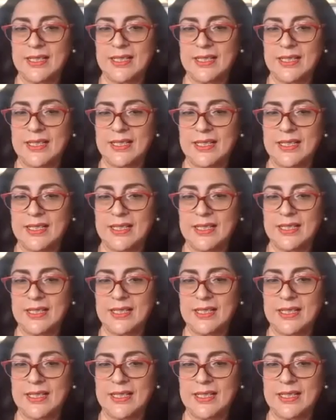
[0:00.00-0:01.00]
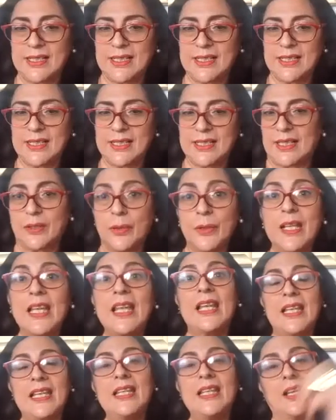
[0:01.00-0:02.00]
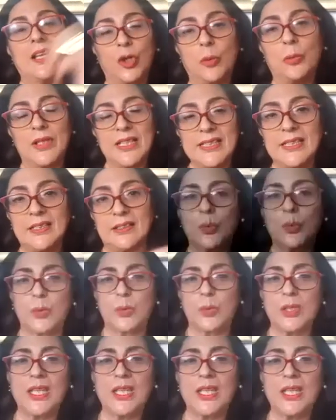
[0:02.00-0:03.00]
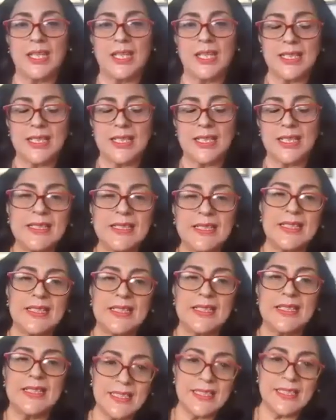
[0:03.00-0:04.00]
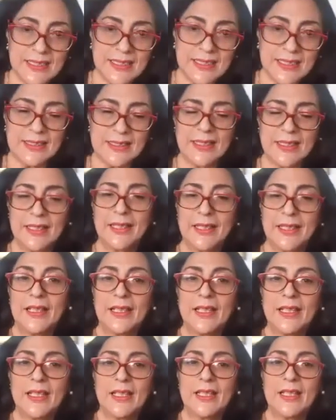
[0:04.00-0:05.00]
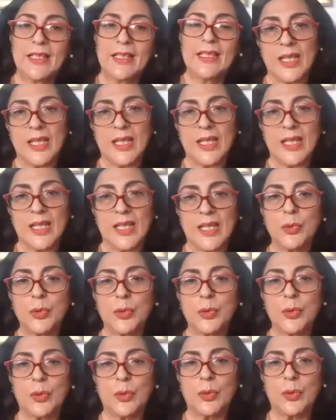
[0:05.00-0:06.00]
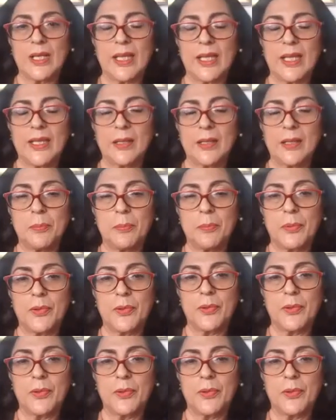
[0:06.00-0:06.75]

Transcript: Y el cómo decirlo, cómo vas a decir eso que tú quieres decir, en el caso mío, pues yo soy